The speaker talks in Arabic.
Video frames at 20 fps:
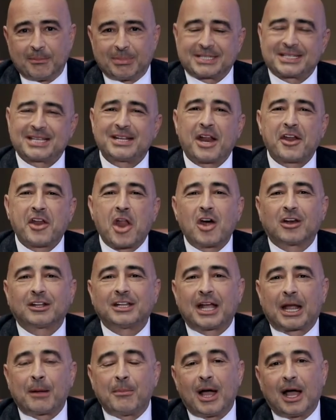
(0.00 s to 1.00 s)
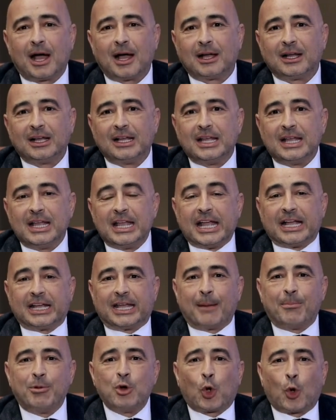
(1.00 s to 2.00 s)
بس انا النهارده يا جماعه
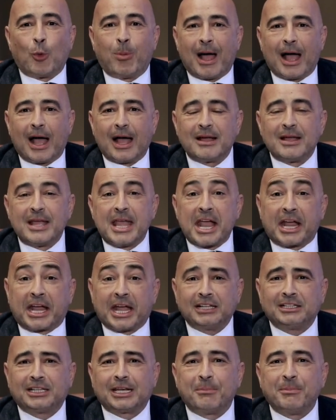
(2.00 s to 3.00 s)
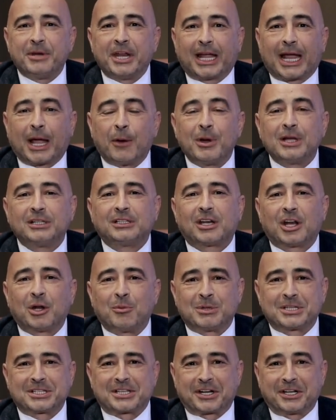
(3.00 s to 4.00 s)
جايب لكم بقى كادر من الكوادر
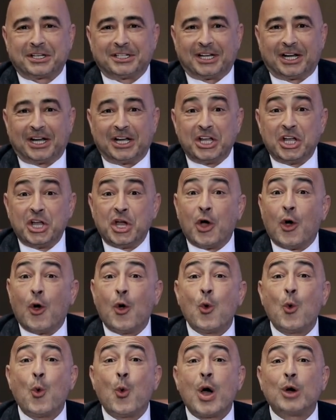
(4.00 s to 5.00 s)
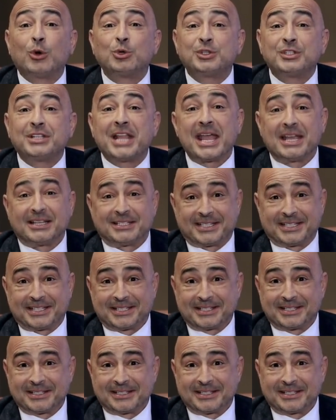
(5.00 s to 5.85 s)
المصريه هو استاذ